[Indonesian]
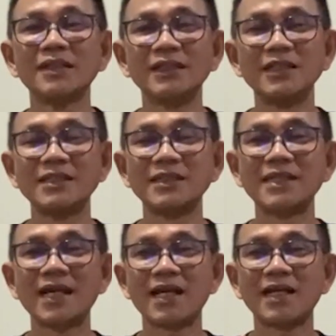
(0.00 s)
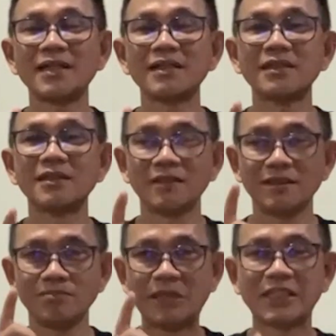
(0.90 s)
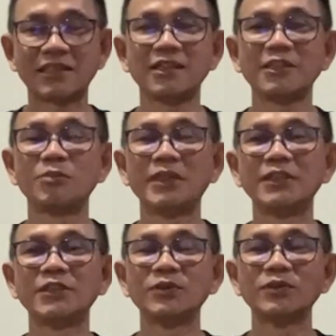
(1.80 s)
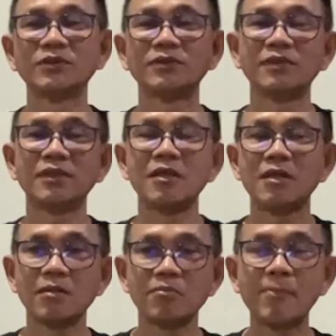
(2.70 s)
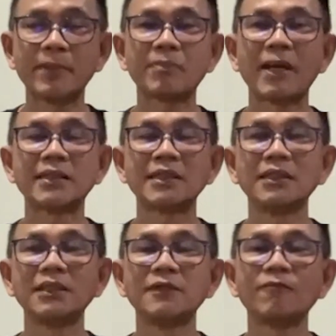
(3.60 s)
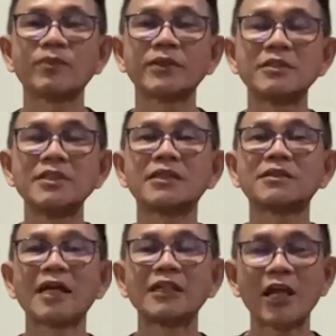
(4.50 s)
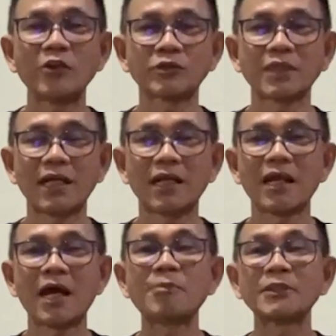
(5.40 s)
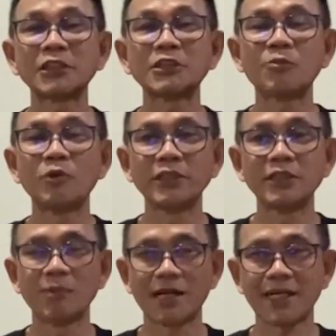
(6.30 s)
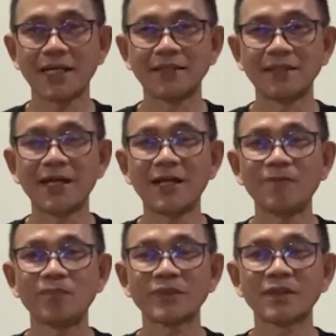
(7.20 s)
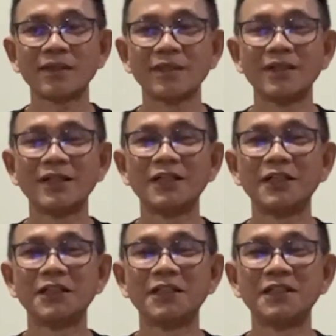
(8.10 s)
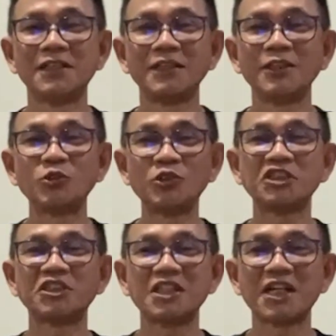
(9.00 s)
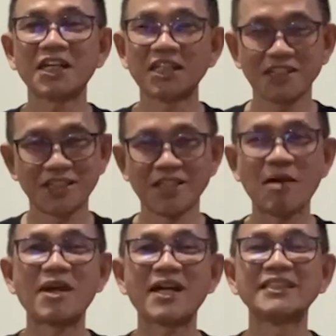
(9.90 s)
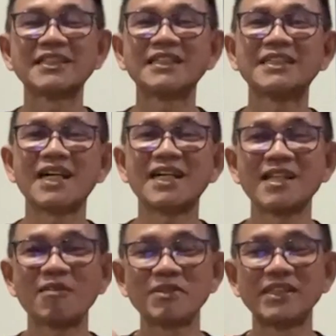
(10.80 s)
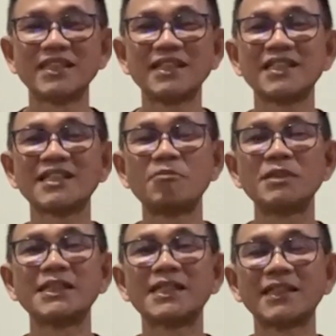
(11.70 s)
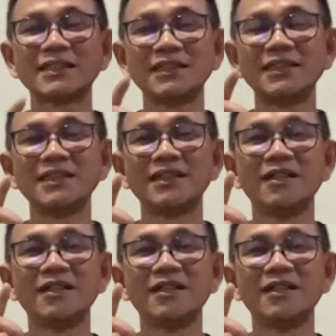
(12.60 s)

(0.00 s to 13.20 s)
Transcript: Intinya basic treatment itu memperbaiki diet dan lifestyle apa saja boleh dimakan ya. Uh, itu disediakan kita makan saja yang penting kita mitigasi